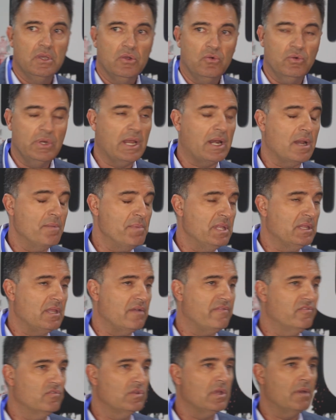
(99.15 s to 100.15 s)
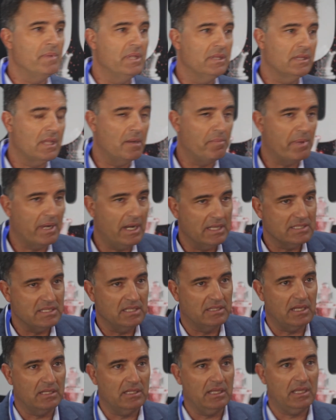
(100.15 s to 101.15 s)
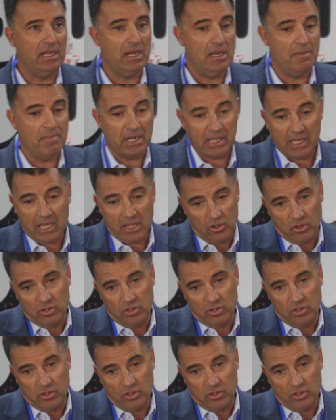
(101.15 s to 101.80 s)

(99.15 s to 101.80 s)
una herramienta fundamental para las estrategias de las marcas,